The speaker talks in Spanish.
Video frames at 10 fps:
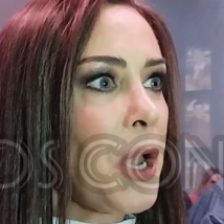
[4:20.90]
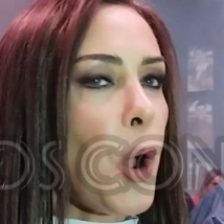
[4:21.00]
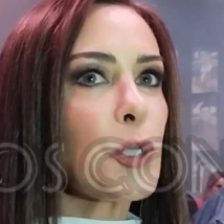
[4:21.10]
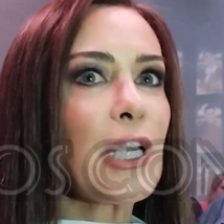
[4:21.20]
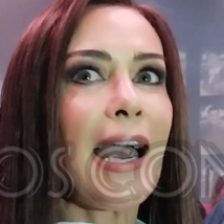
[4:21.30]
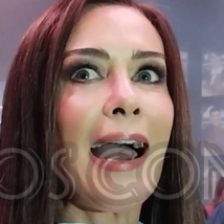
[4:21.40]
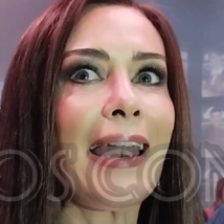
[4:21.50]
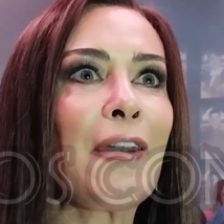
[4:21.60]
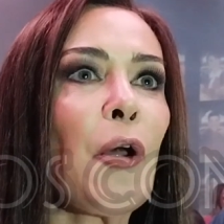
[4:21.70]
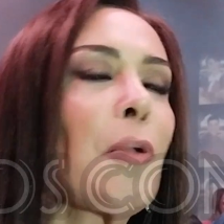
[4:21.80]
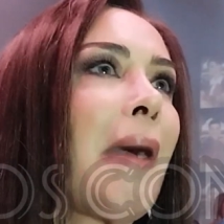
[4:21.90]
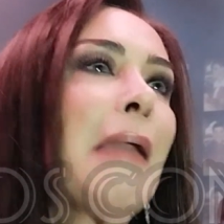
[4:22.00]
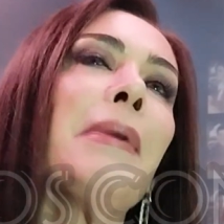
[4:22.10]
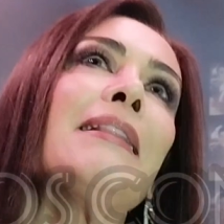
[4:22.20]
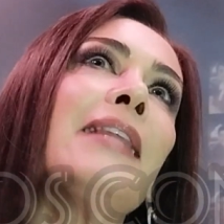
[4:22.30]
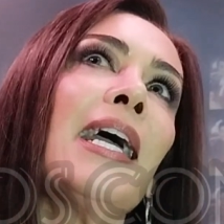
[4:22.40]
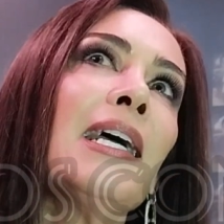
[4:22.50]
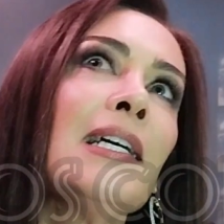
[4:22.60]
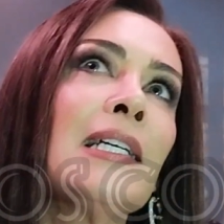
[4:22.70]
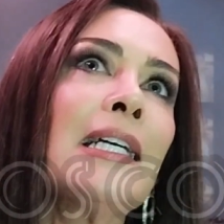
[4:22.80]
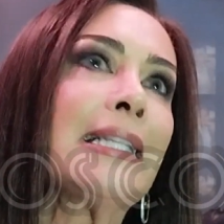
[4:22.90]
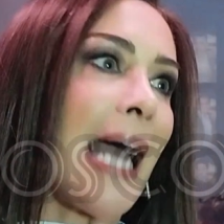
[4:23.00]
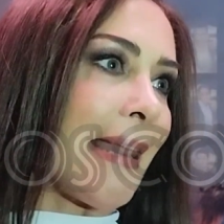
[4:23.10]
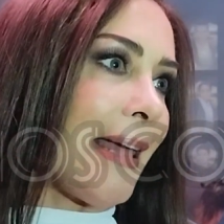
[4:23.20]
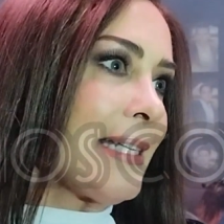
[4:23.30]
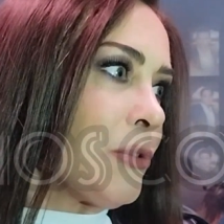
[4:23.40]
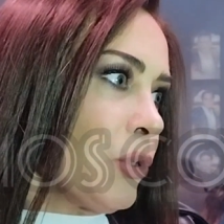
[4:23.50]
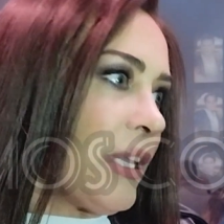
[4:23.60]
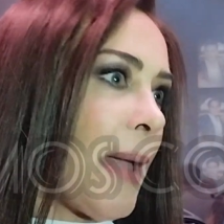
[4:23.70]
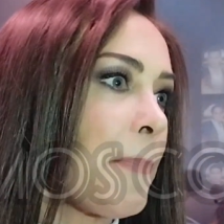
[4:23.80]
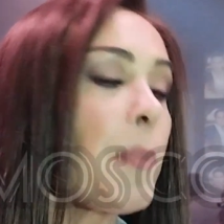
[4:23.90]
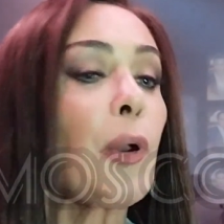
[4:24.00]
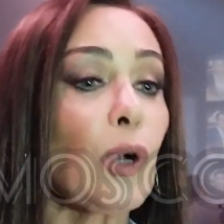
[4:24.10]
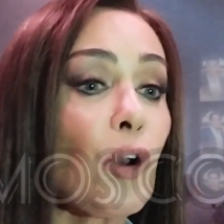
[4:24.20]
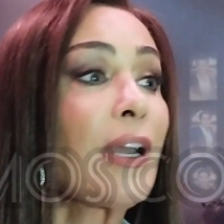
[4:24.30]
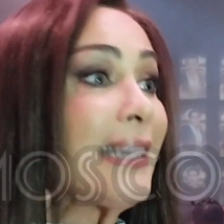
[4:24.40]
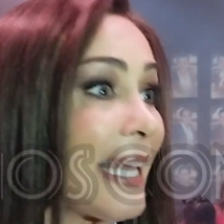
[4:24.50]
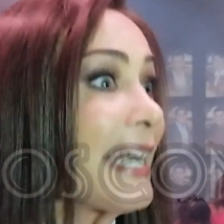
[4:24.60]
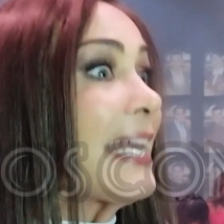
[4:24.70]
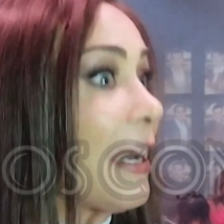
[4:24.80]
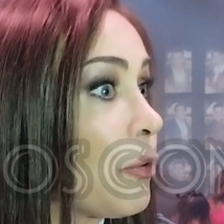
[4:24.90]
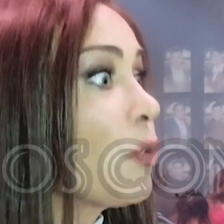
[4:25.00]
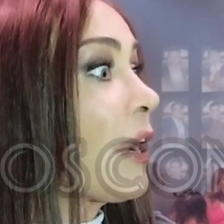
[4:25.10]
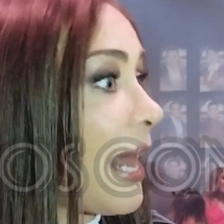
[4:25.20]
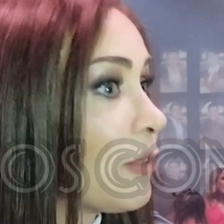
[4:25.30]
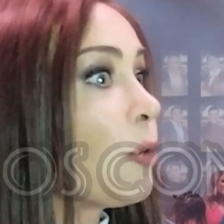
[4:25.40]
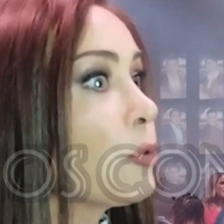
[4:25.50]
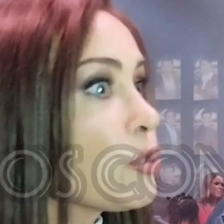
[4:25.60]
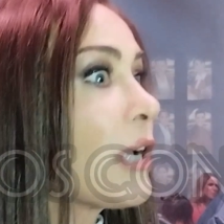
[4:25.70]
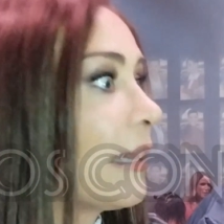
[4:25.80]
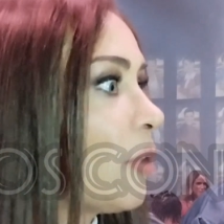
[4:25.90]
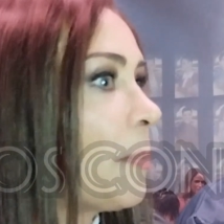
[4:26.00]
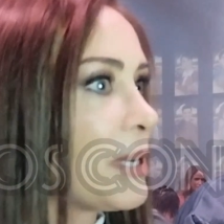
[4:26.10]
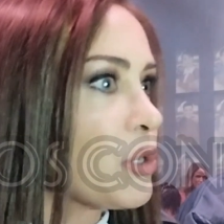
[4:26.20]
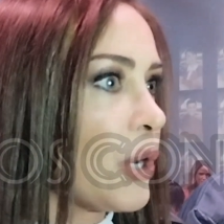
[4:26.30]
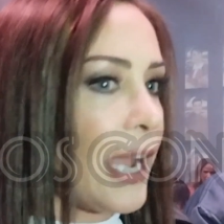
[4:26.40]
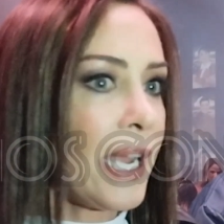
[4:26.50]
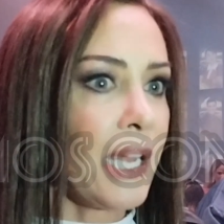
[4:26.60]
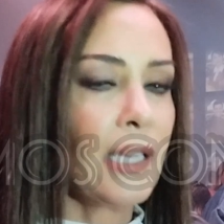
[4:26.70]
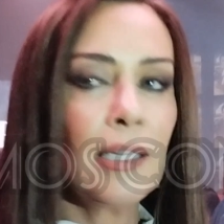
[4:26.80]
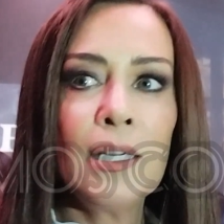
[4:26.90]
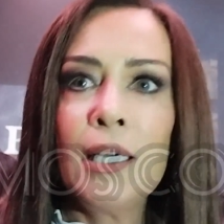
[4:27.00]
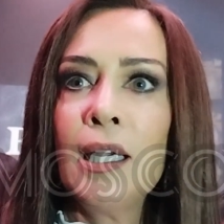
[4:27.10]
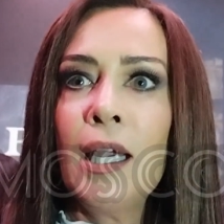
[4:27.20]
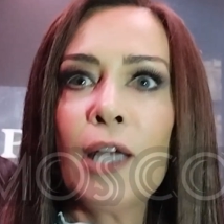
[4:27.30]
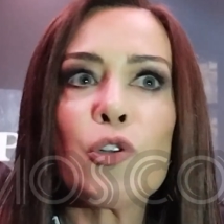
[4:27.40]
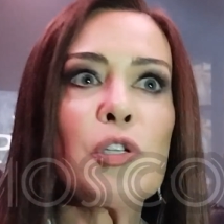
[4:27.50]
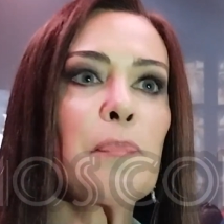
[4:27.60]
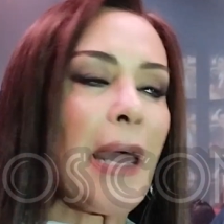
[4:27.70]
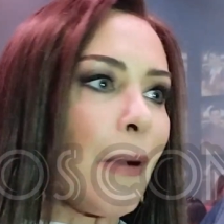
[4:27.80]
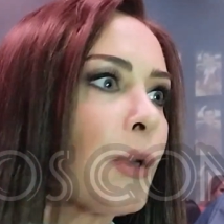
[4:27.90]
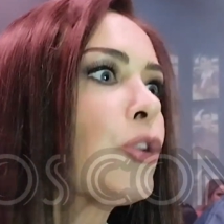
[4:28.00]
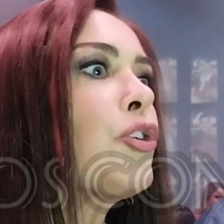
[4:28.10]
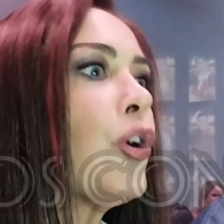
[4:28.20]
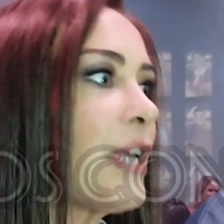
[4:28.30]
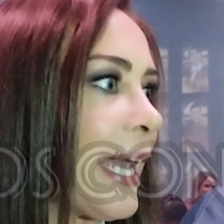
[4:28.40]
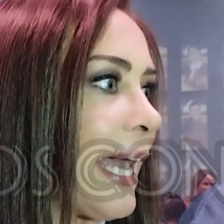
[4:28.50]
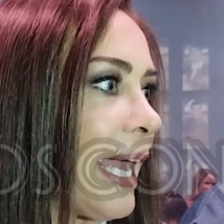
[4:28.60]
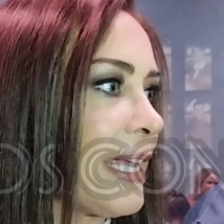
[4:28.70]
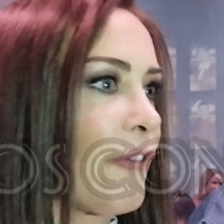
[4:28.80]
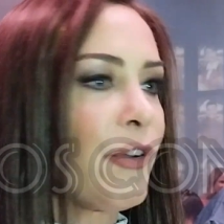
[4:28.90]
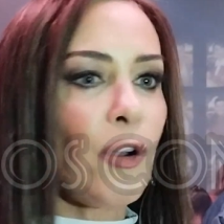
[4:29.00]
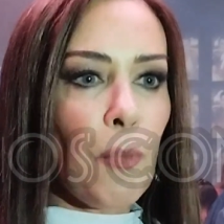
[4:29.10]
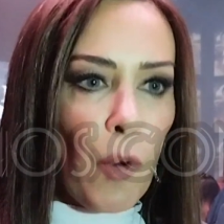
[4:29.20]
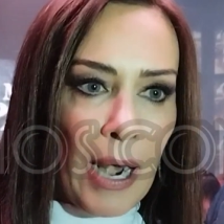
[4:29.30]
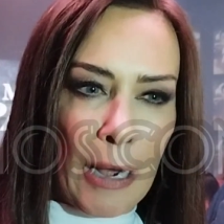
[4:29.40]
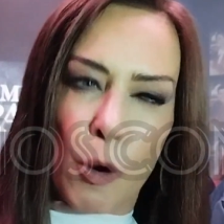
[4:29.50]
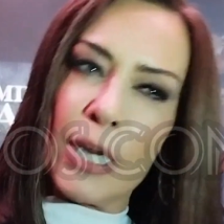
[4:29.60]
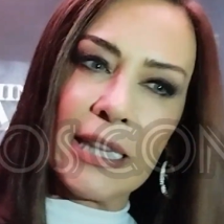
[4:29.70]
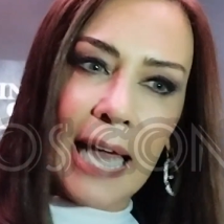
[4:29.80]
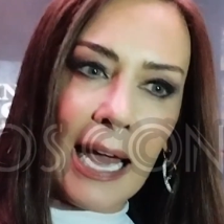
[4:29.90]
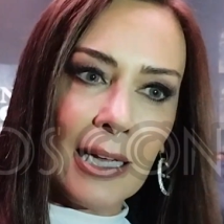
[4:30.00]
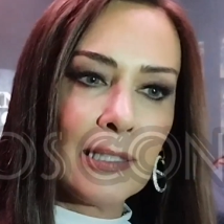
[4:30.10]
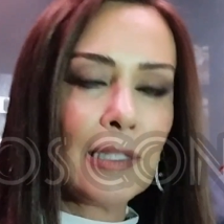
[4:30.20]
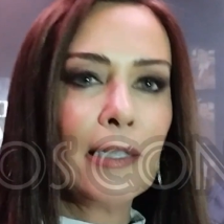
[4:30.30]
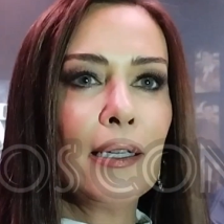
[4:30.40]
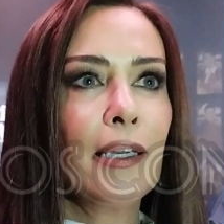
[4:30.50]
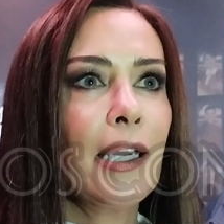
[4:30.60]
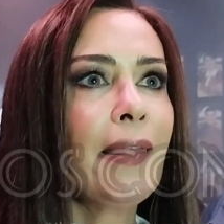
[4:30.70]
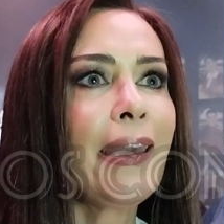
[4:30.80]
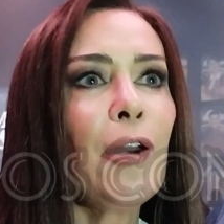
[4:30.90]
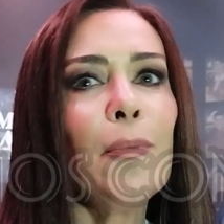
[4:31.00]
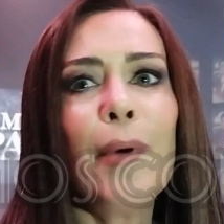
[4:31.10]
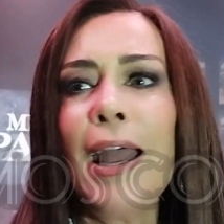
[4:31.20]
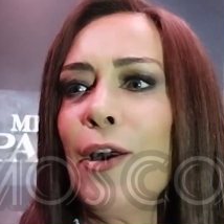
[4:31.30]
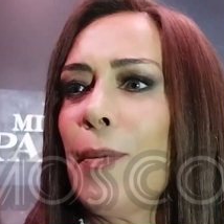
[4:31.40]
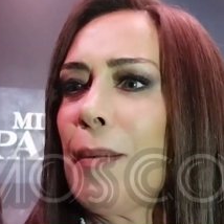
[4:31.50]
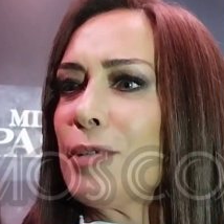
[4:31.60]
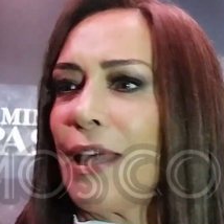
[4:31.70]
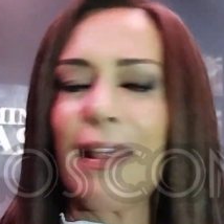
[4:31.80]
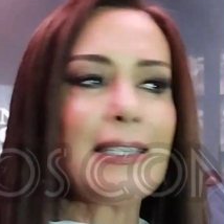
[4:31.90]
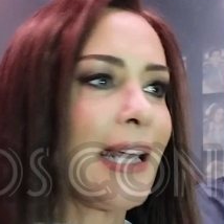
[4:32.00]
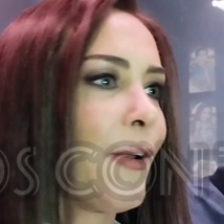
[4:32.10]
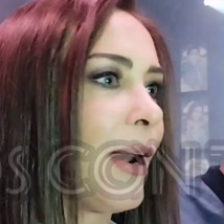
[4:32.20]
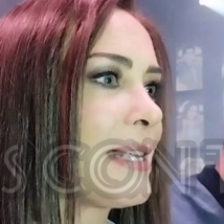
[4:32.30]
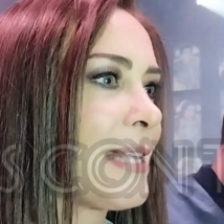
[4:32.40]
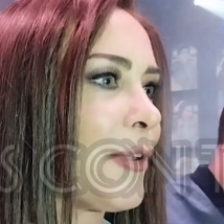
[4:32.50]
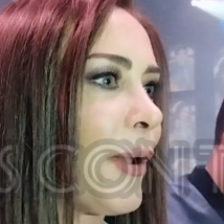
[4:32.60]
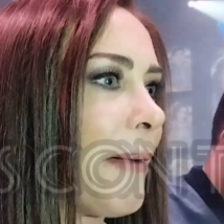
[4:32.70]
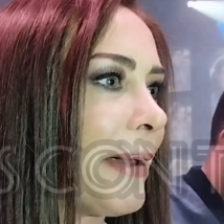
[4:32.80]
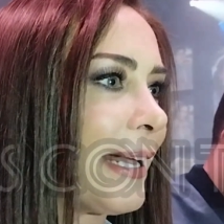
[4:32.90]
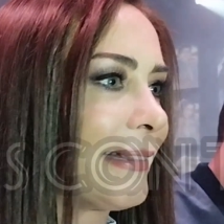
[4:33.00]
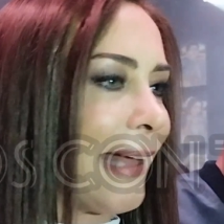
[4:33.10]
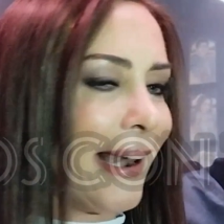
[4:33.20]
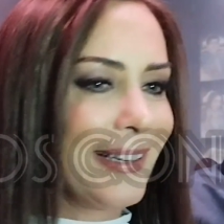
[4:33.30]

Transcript: O sea, normalmente tardas un tiempo, pero creo que tenían un rato buscando el personaje. Entonces, para cuando yo llegué, ya fui como la colita y dijeron, bueno, vamos a dárselo a la señora a ver qué tal.